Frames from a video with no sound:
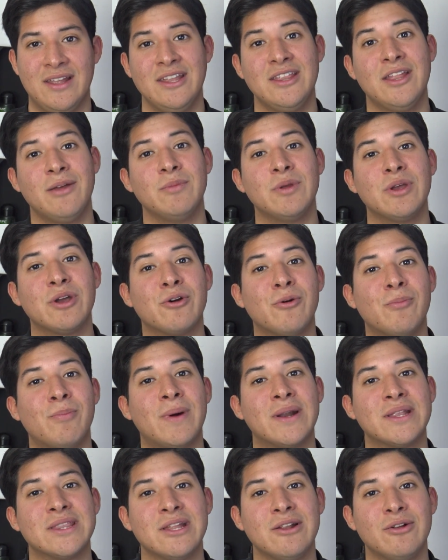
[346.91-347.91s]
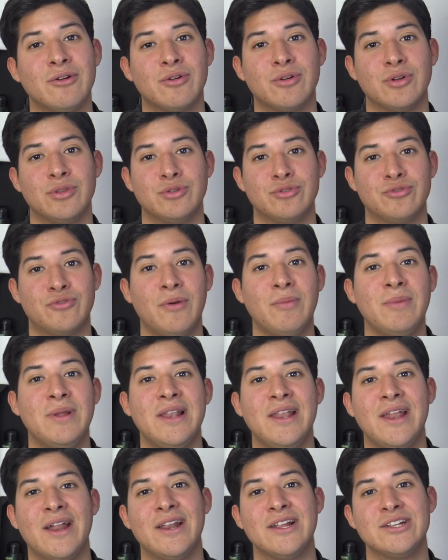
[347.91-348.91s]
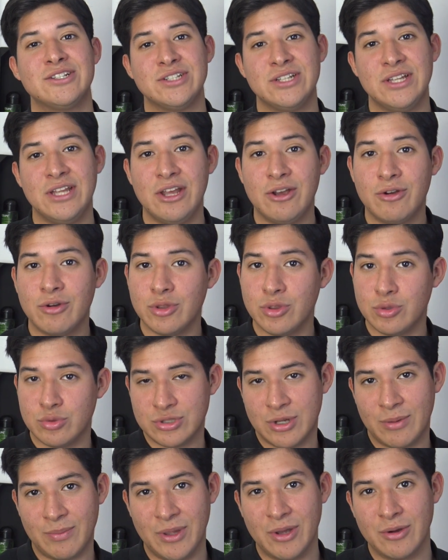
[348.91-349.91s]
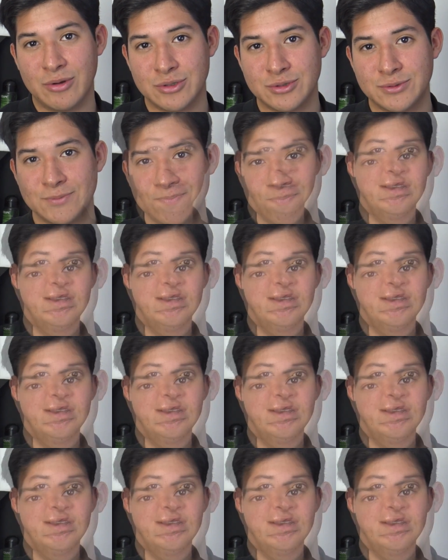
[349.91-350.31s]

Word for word: y también compártelo con tus familiares y con tus amigos.